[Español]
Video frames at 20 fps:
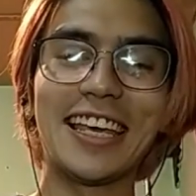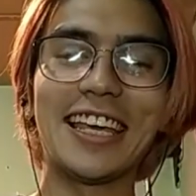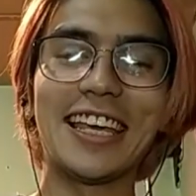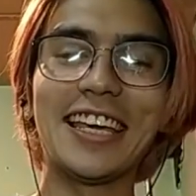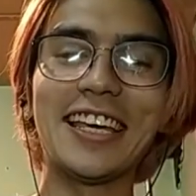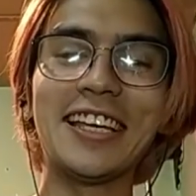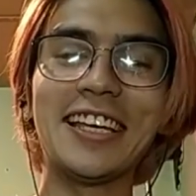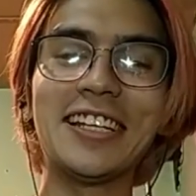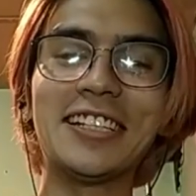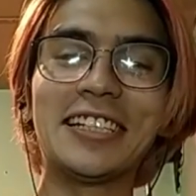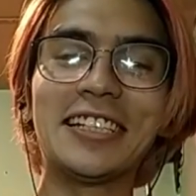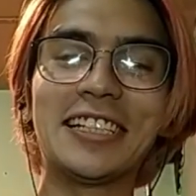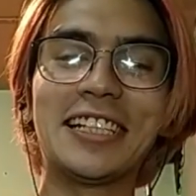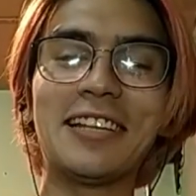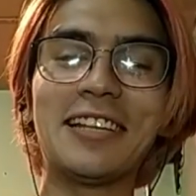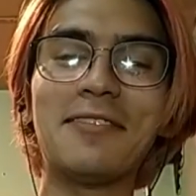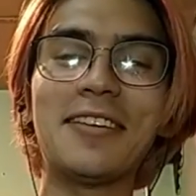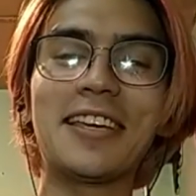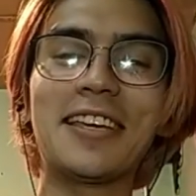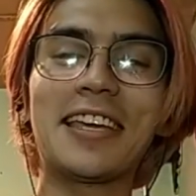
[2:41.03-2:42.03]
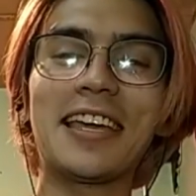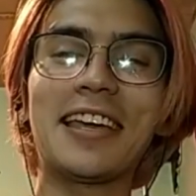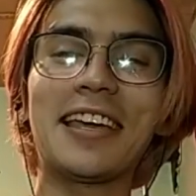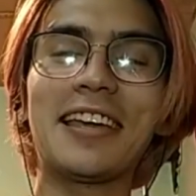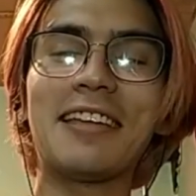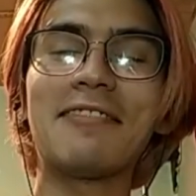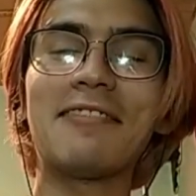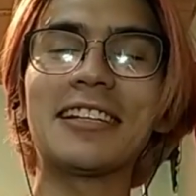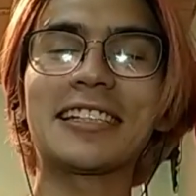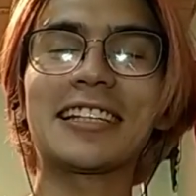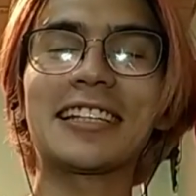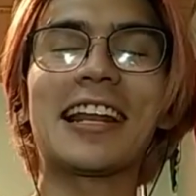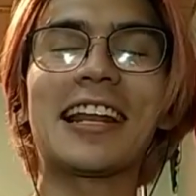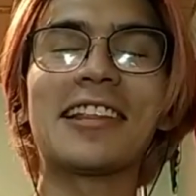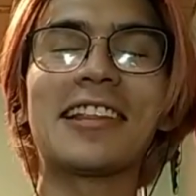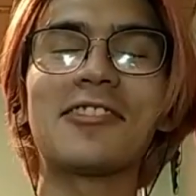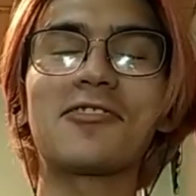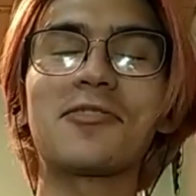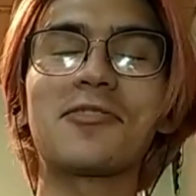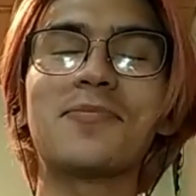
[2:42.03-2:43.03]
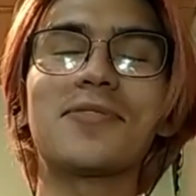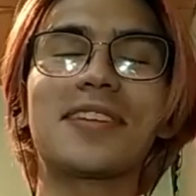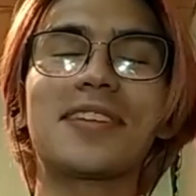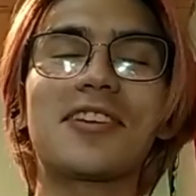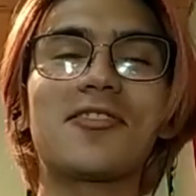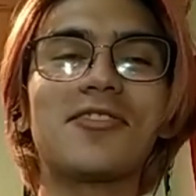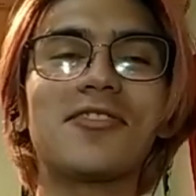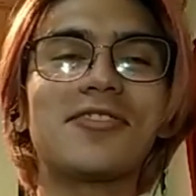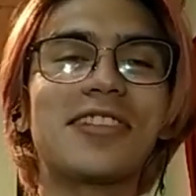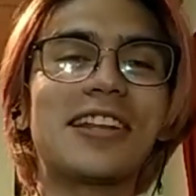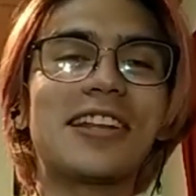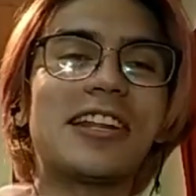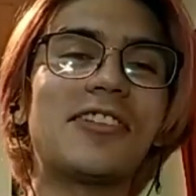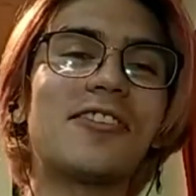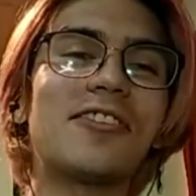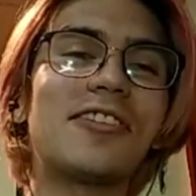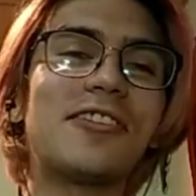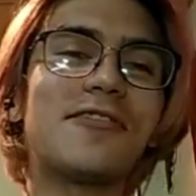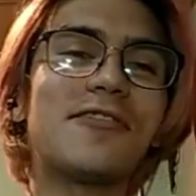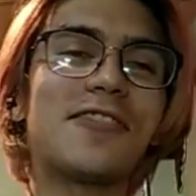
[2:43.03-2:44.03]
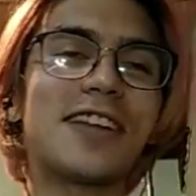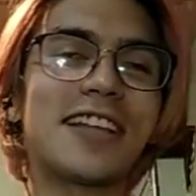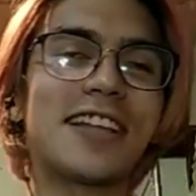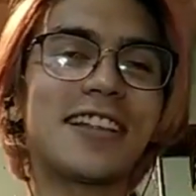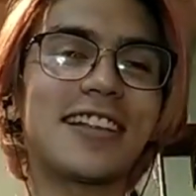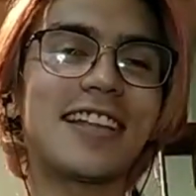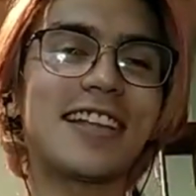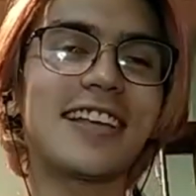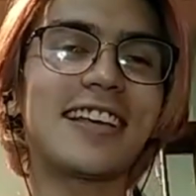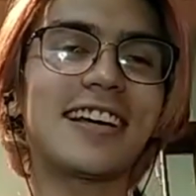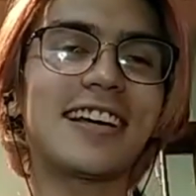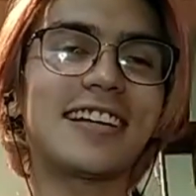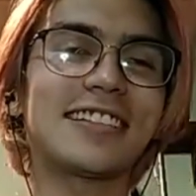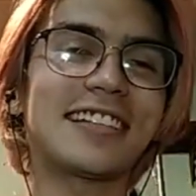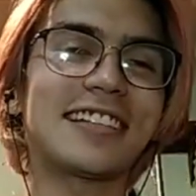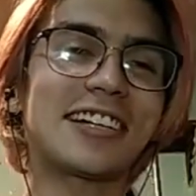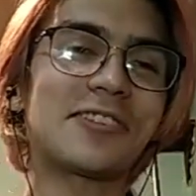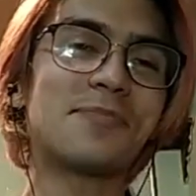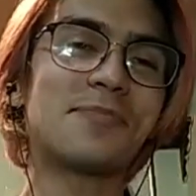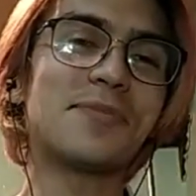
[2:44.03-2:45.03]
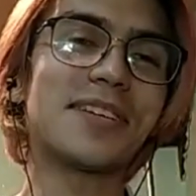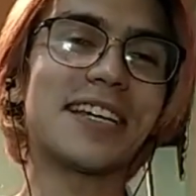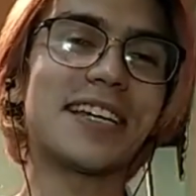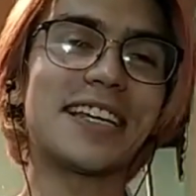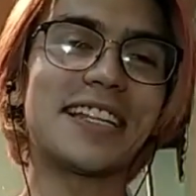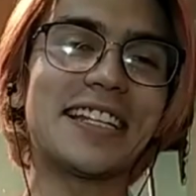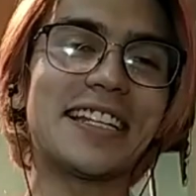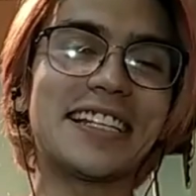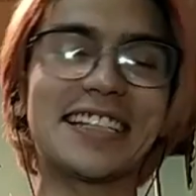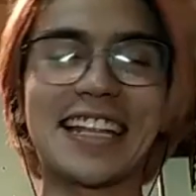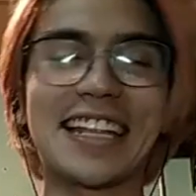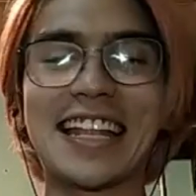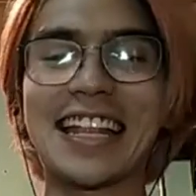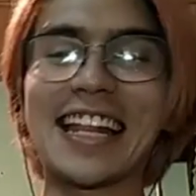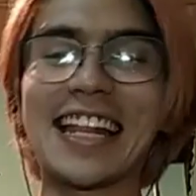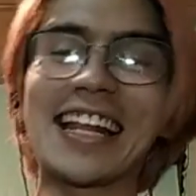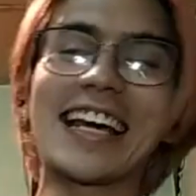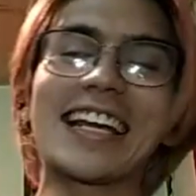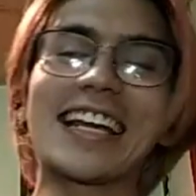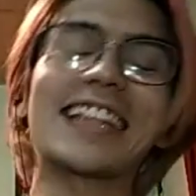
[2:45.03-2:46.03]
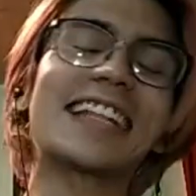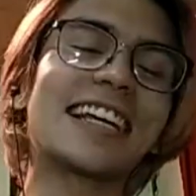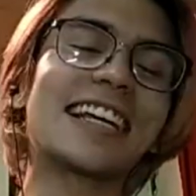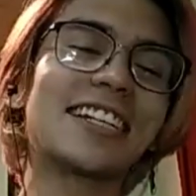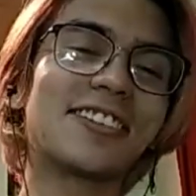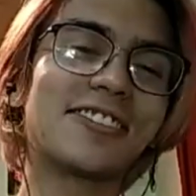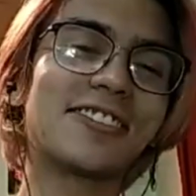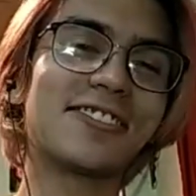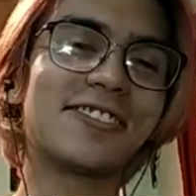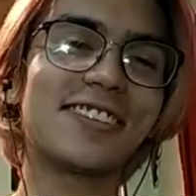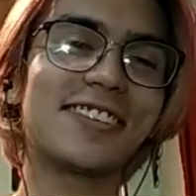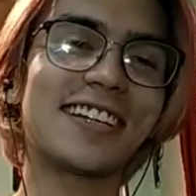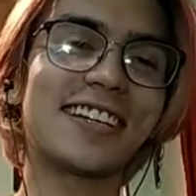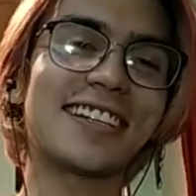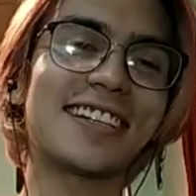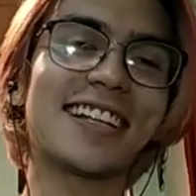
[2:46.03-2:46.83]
Y sí vi que ibas calando como que contenido diferente, hasta como que diste en el gatazo.